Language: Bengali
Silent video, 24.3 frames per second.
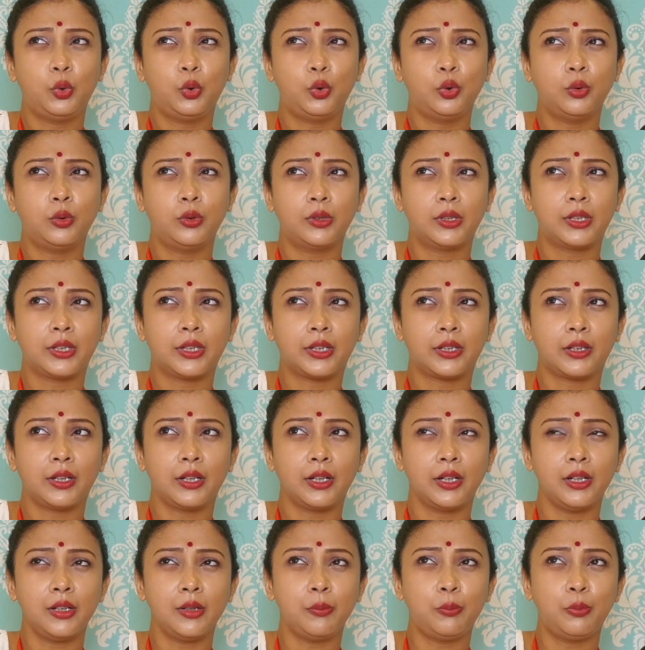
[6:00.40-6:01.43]

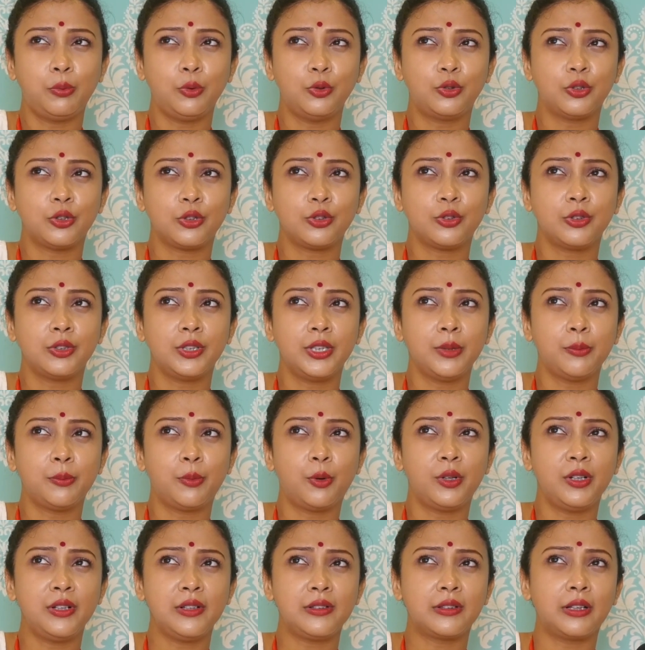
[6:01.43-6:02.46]
দুঃখের পুজো যদি
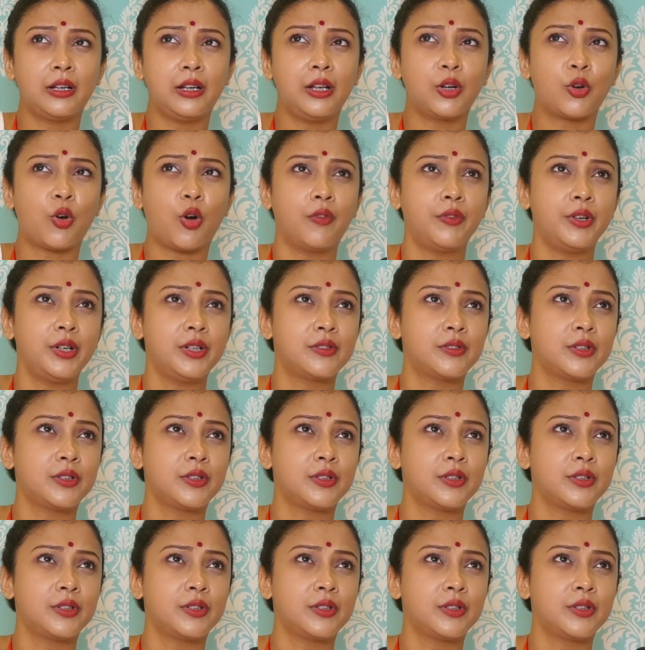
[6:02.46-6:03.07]
বলিস তাহলে কোভিড